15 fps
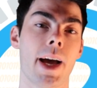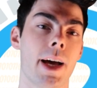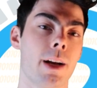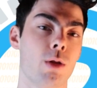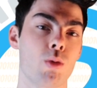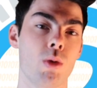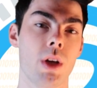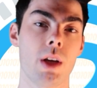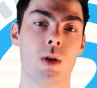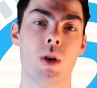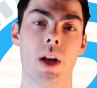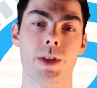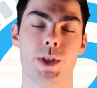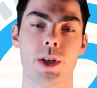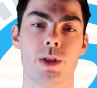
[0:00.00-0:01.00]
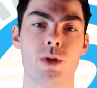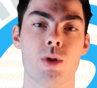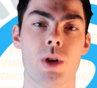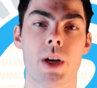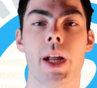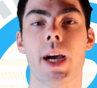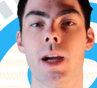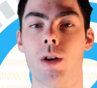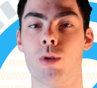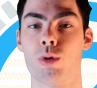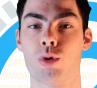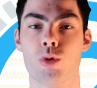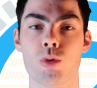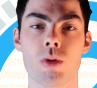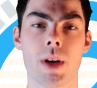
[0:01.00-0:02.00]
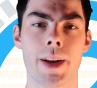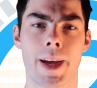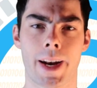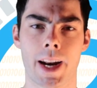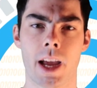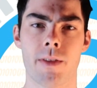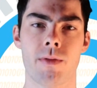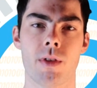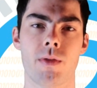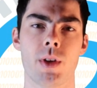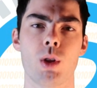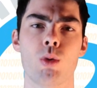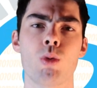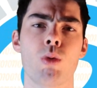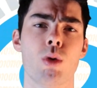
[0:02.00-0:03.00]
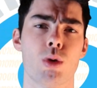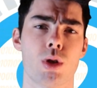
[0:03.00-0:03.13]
Arduino e la Jetson Nano sulla Rev 21,